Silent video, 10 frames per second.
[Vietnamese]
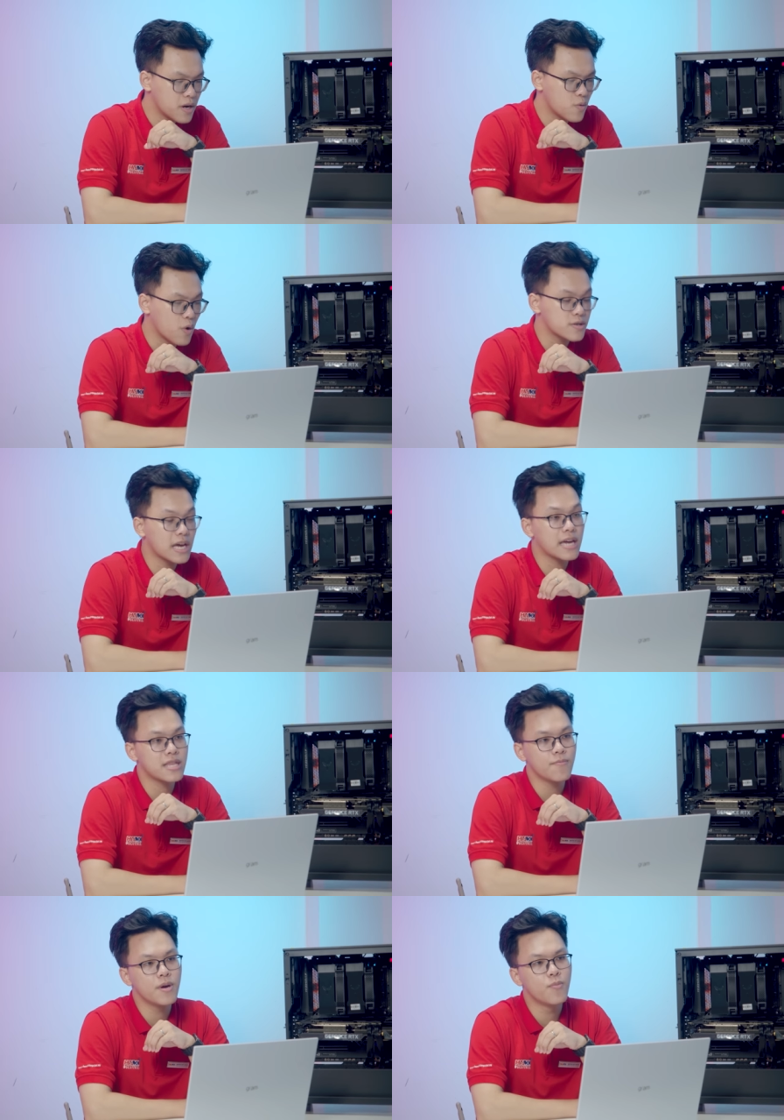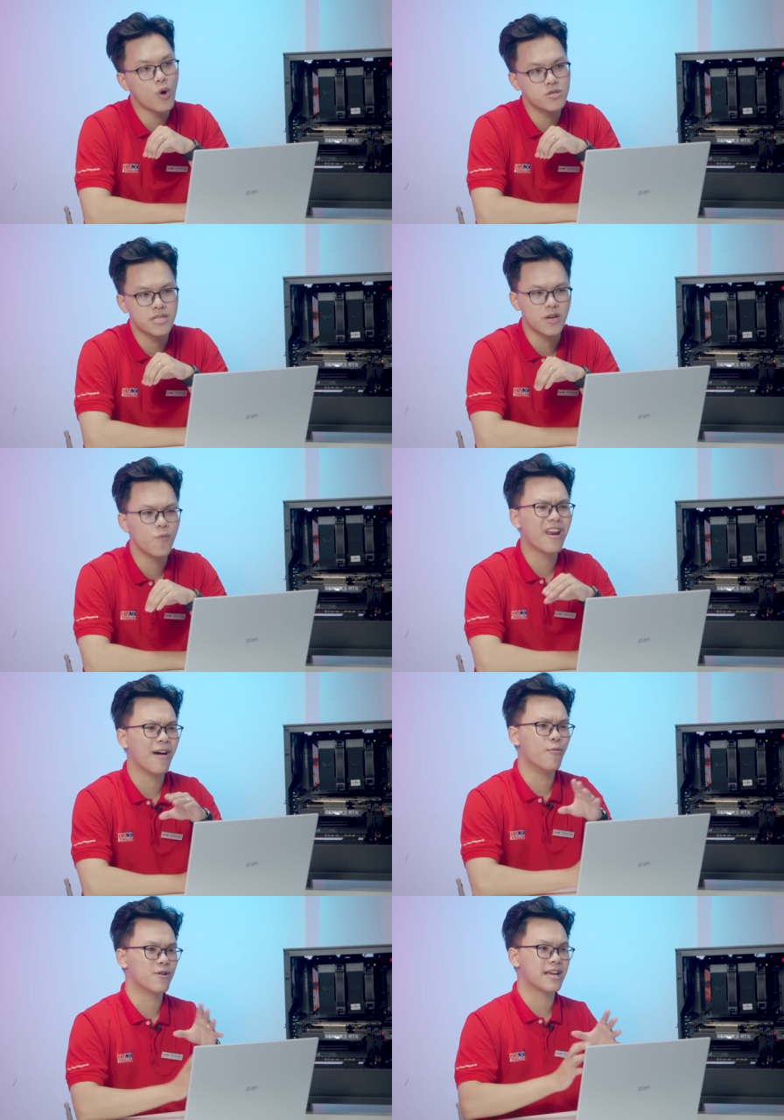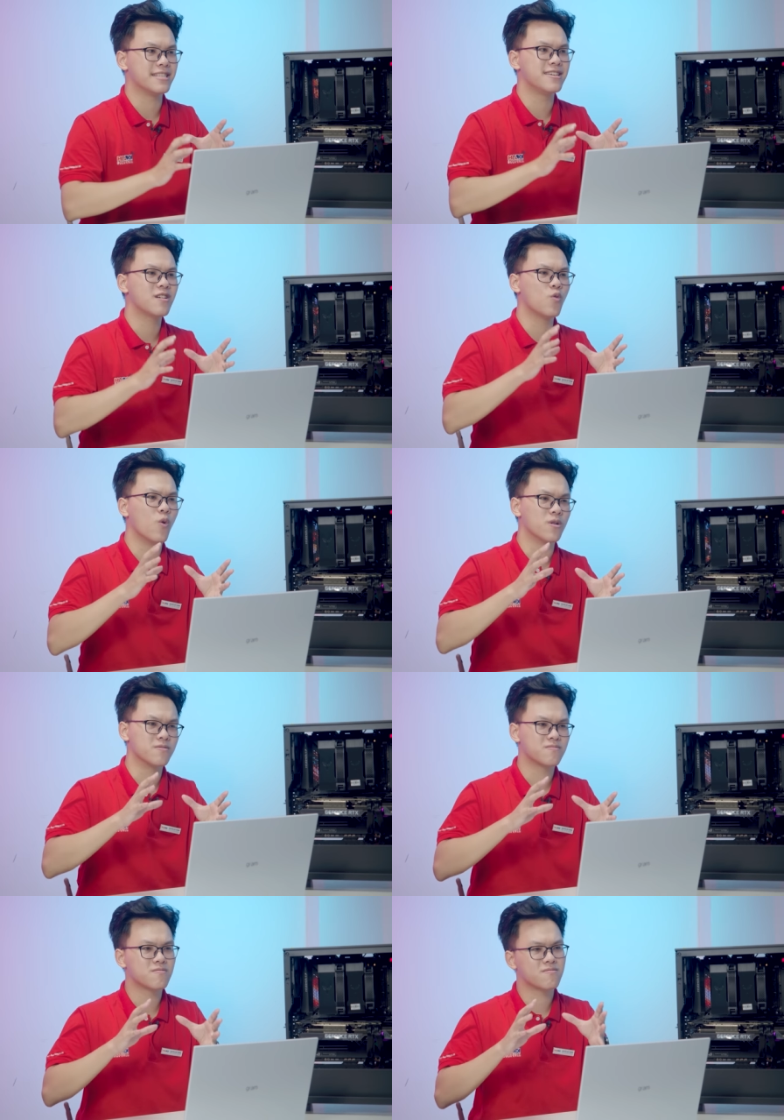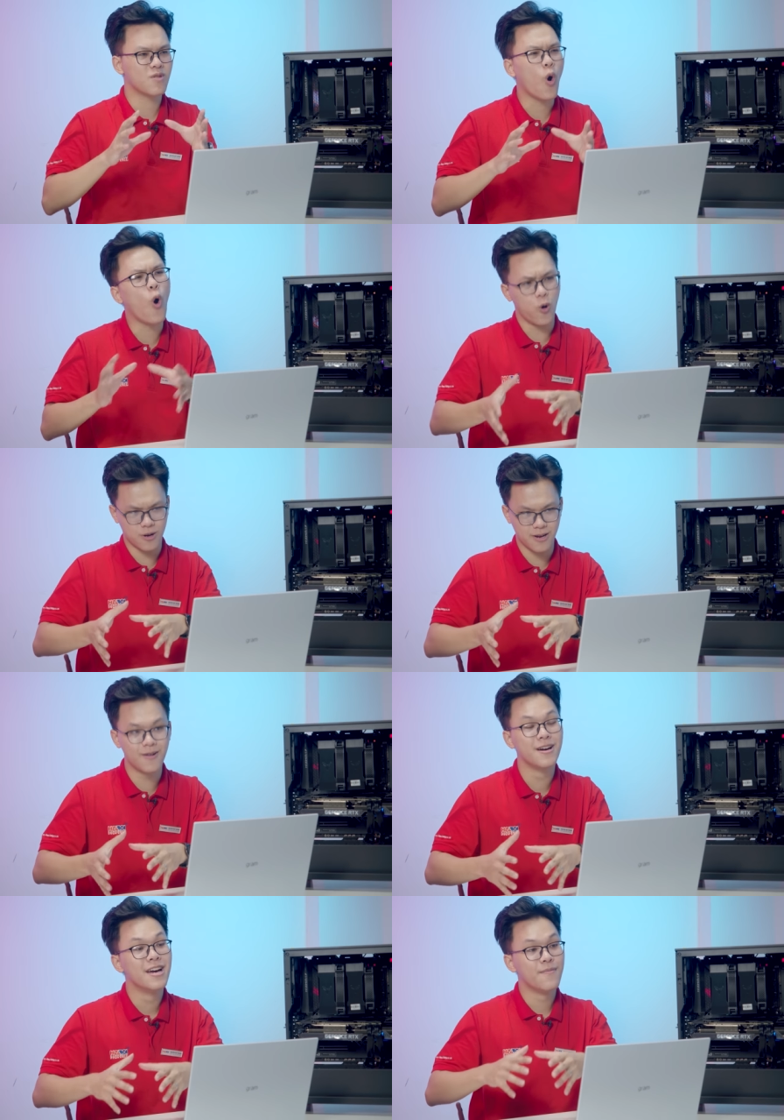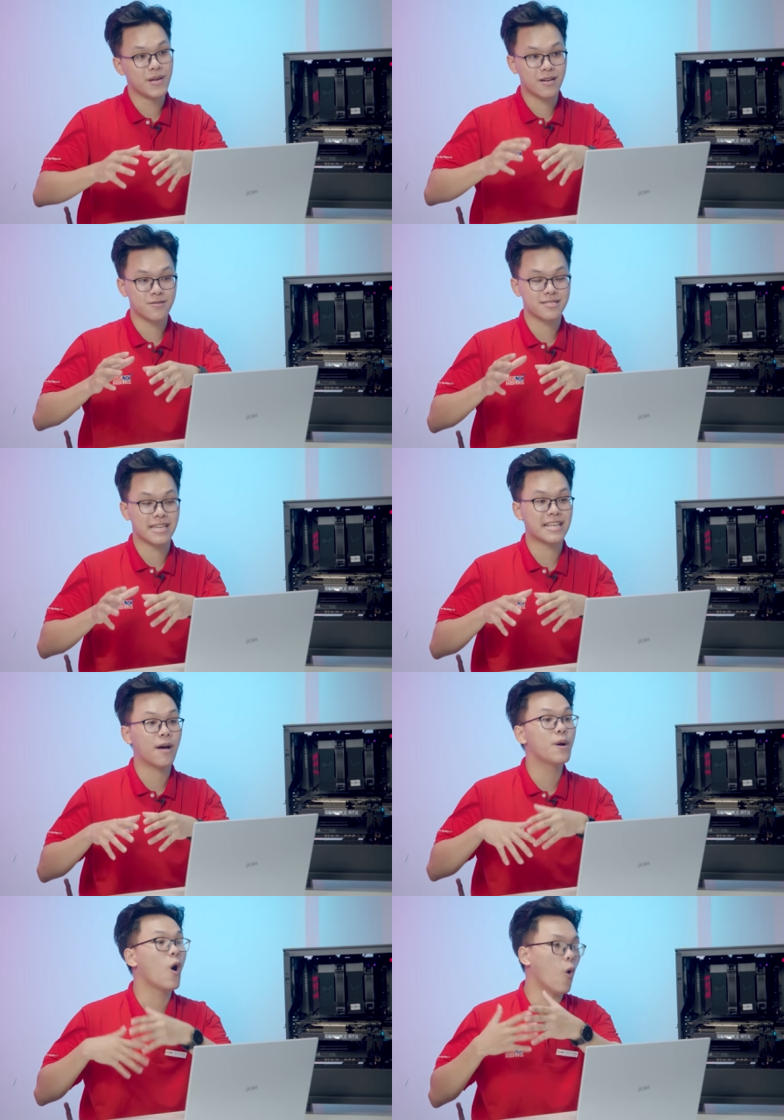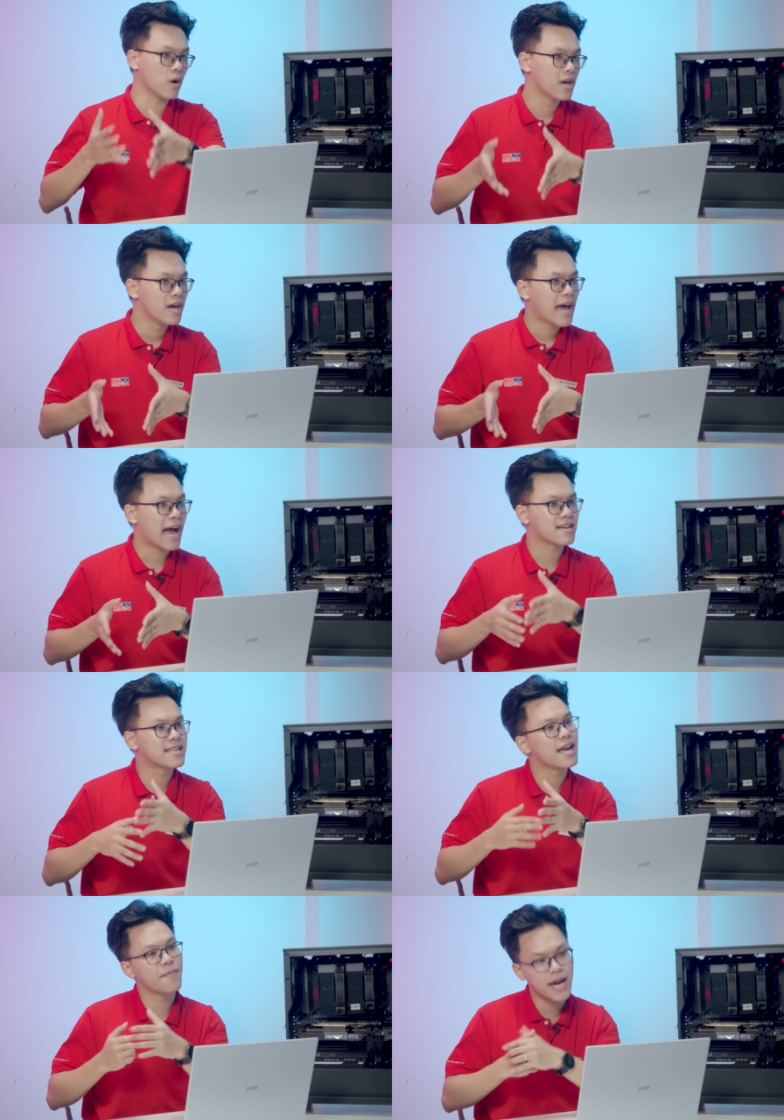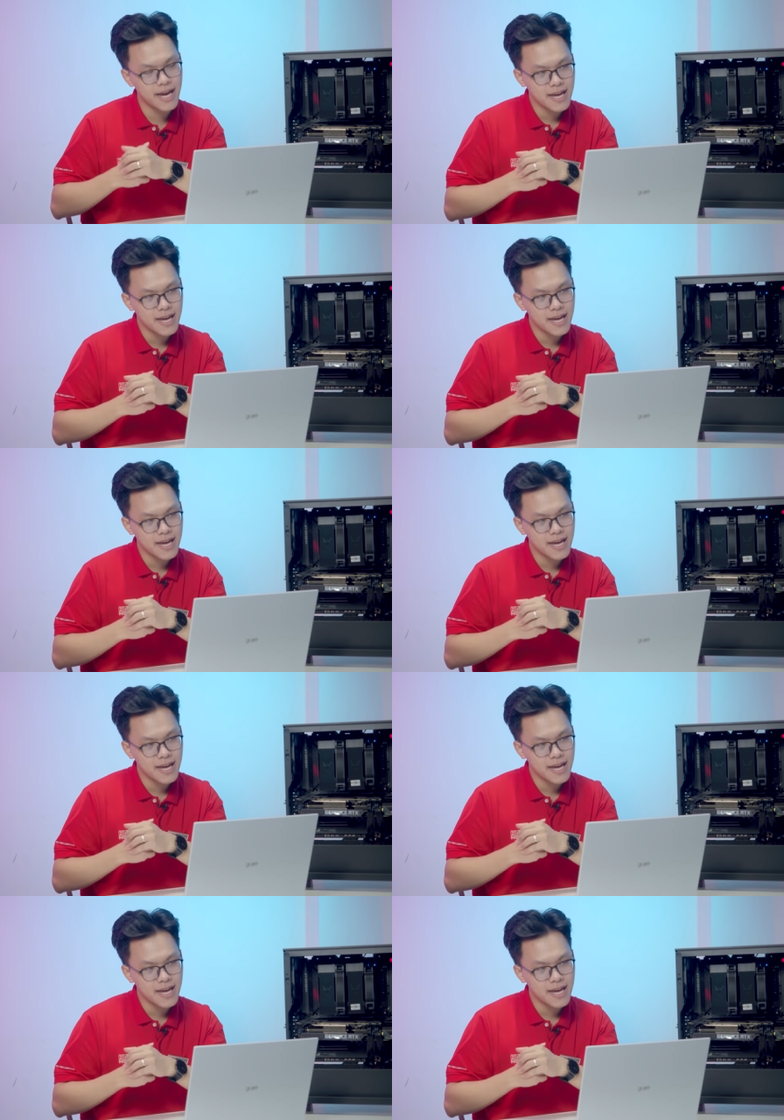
mươi của Corsair tám mươi Bronze thì cũng là một cái chiếc nguồn ổn, đúng không? Mình đánh giá mức ổn, hạng C hạng B.